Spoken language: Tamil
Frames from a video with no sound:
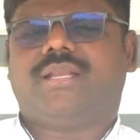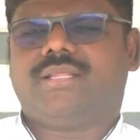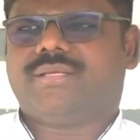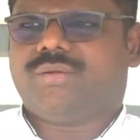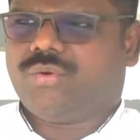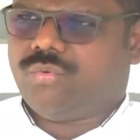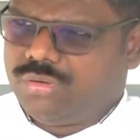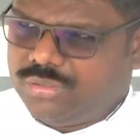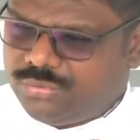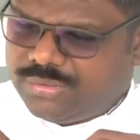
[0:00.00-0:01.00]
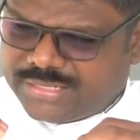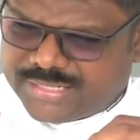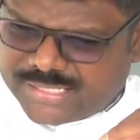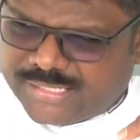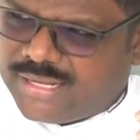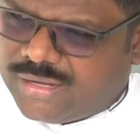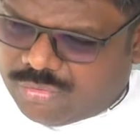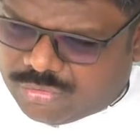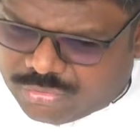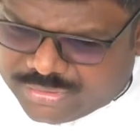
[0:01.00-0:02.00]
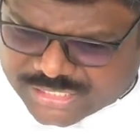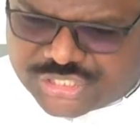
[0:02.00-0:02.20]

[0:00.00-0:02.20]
அல்லது உங்களுடைய உங்களுடைய